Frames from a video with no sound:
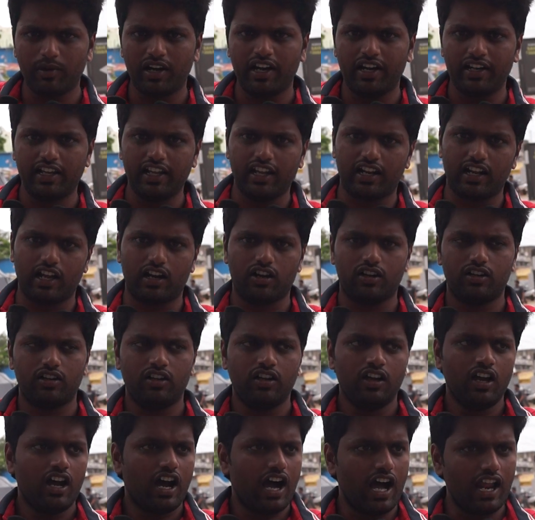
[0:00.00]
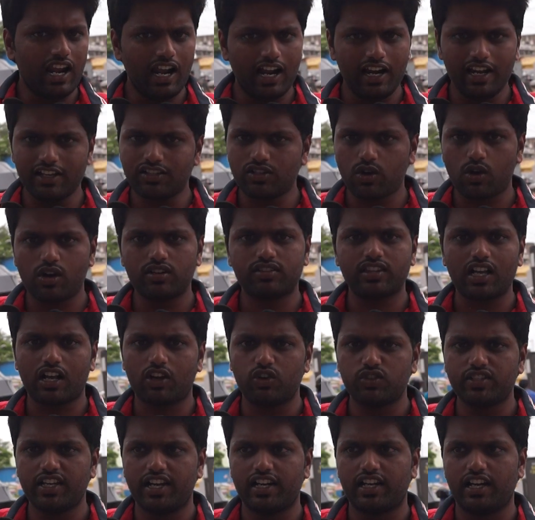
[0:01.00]
మన ఎన్టీఆర్ గారు అలా అనేసి ఒకటి
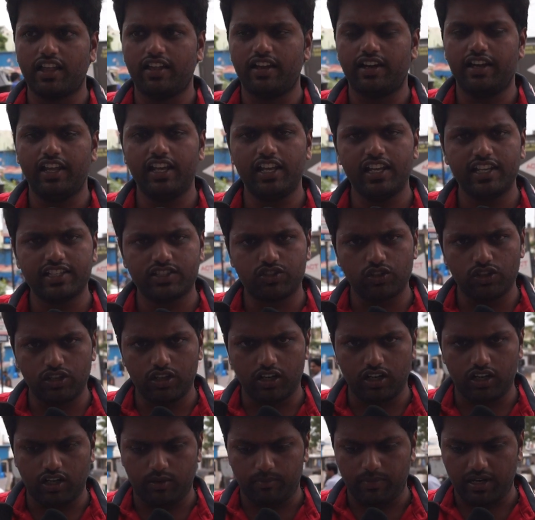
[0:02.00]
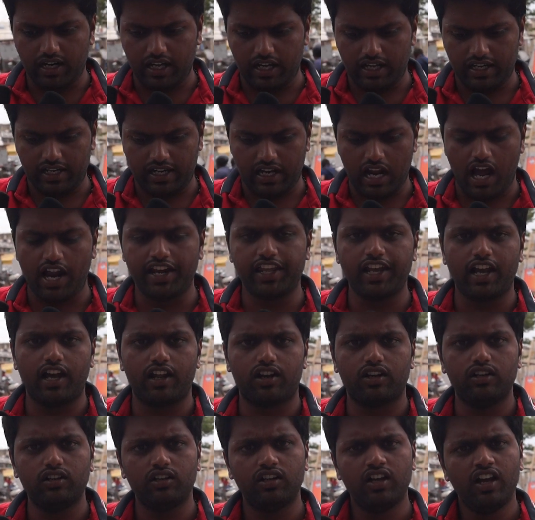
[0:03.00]
తక్కువ చేయట్లేదండి మన నాని
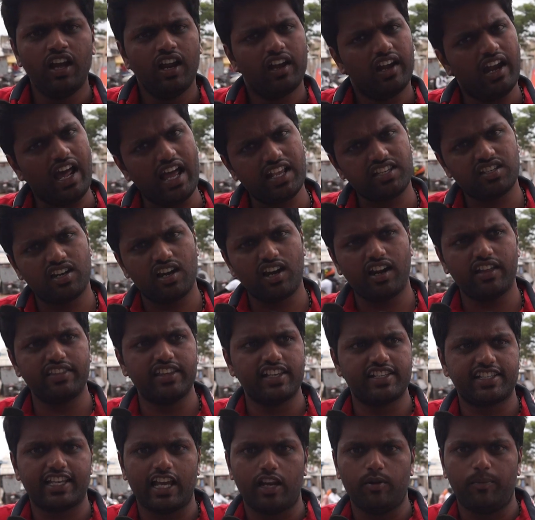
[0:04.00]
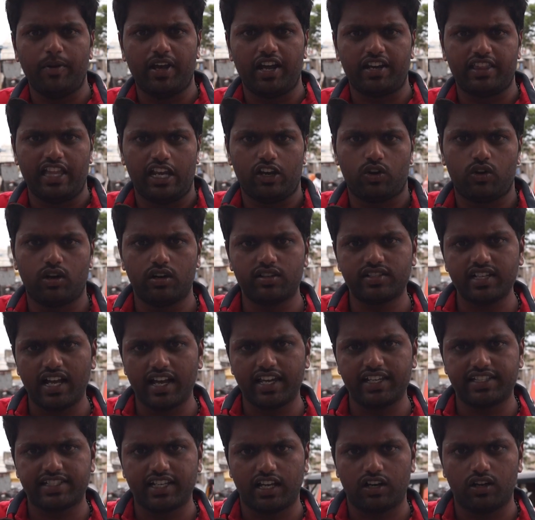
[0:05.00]
గారు న్యాచురల్గా తీసుకెళ్ళిపోయారు దాన్ని
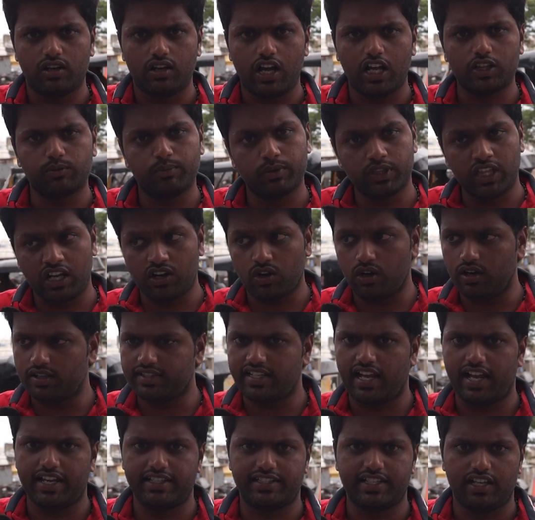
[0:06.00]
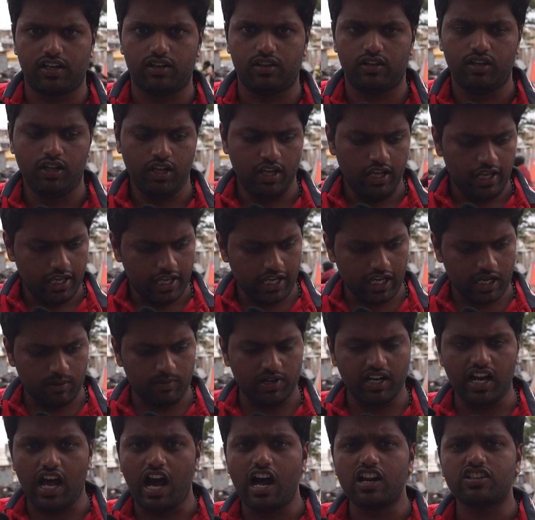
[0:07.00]
కొనసాగించారు అద్భుతంగా కొనసాగించారు ఇంకా
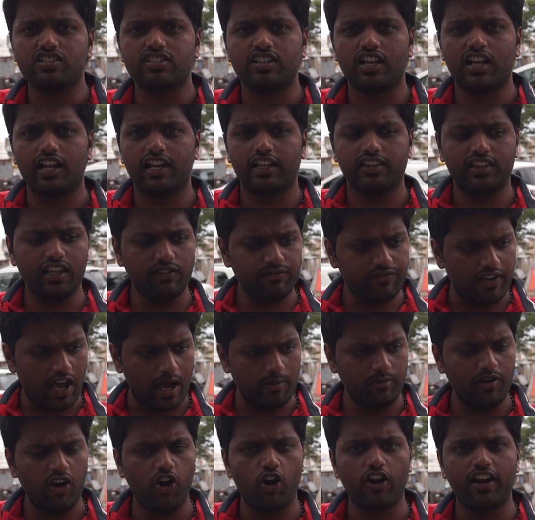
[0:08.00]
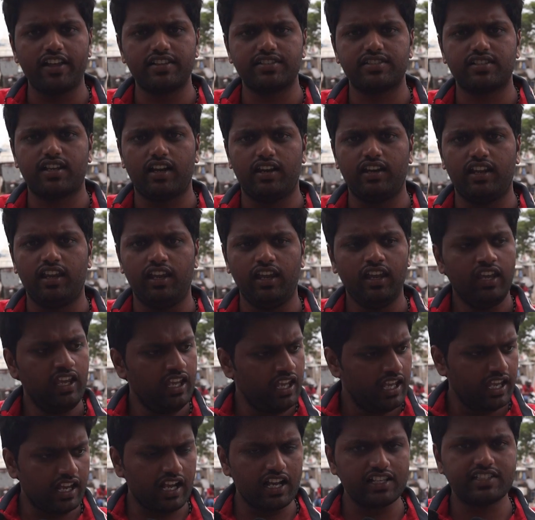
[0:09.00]
మన నాగార్జున గారు అయితే ఫ్యామిలీ ఆడియన్స్ కానీ
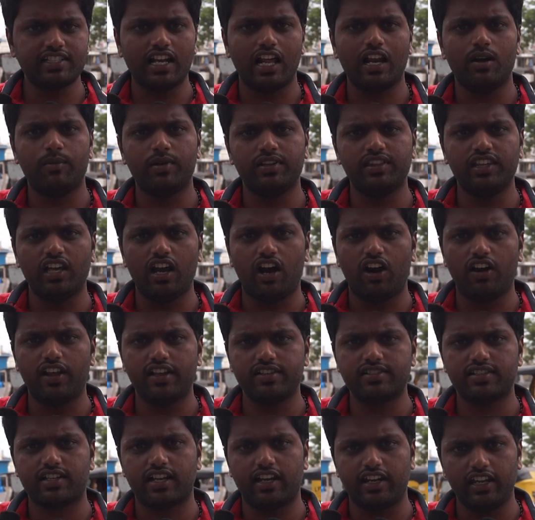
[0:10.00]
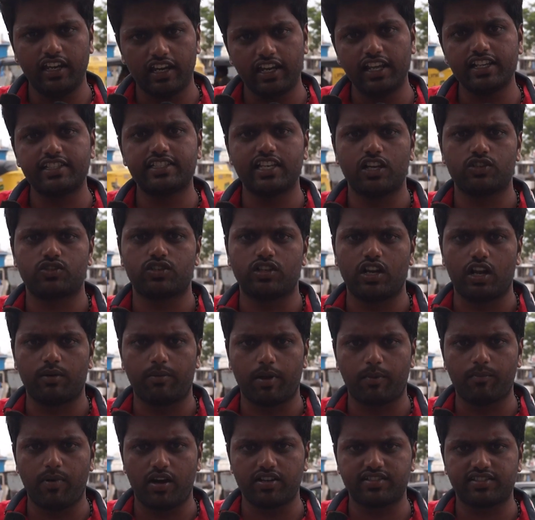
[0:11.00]
ఇంకా చాలామంది ఆడియన్స్ కానీ రీచ్ చేస్తున్నారు
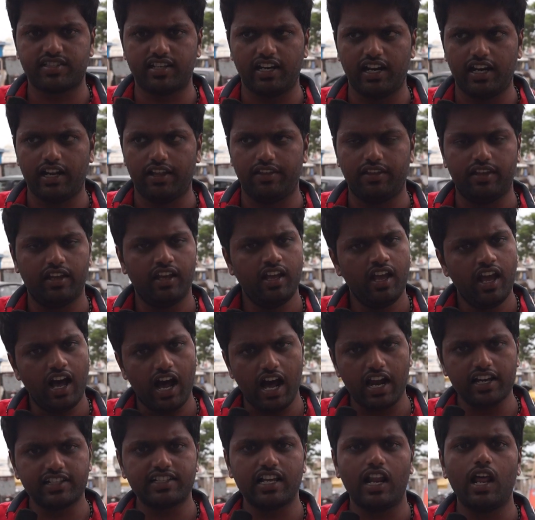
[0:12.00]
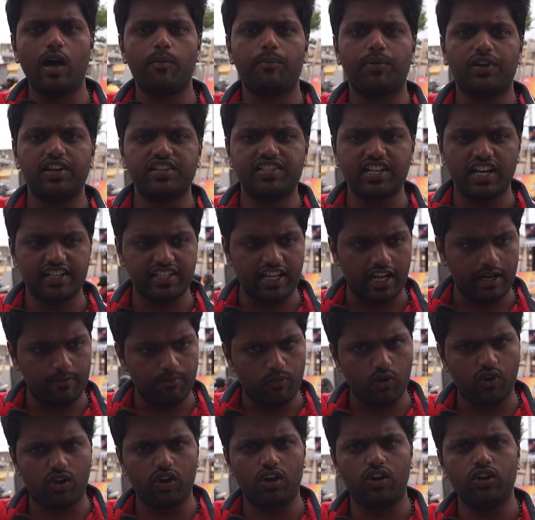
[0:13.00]
బిగ్ బాస్ త్రీ అనేది అని చాలా అప్రిషియేట్ చేయాలి
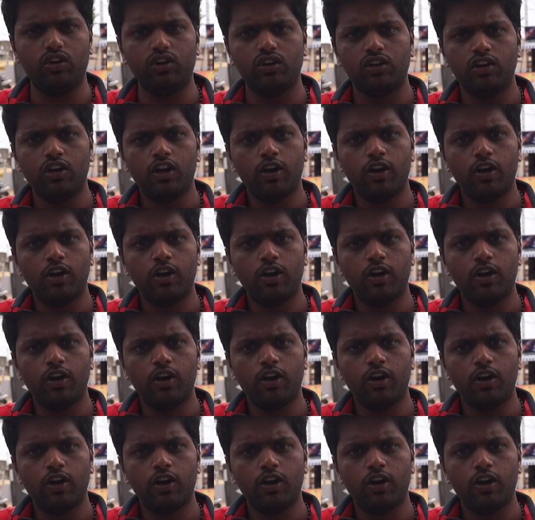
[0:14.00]
ముగ్గురు